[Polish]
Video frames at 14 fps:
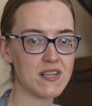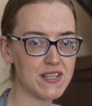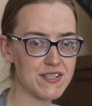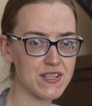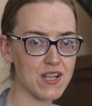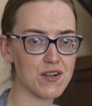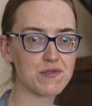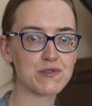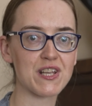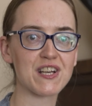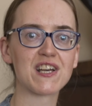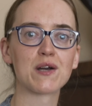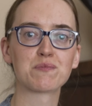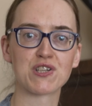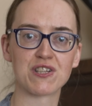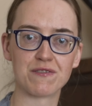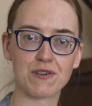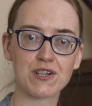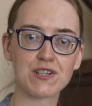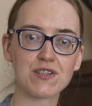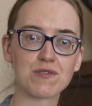i znowu, tak jak przed
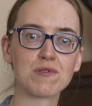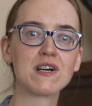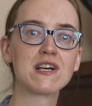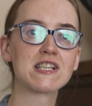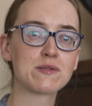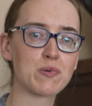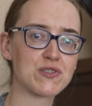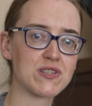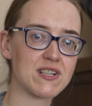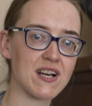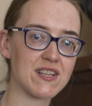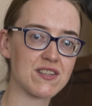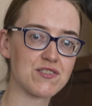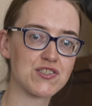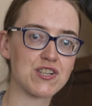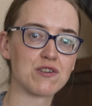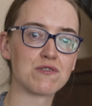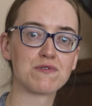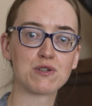wojną, spotykano się,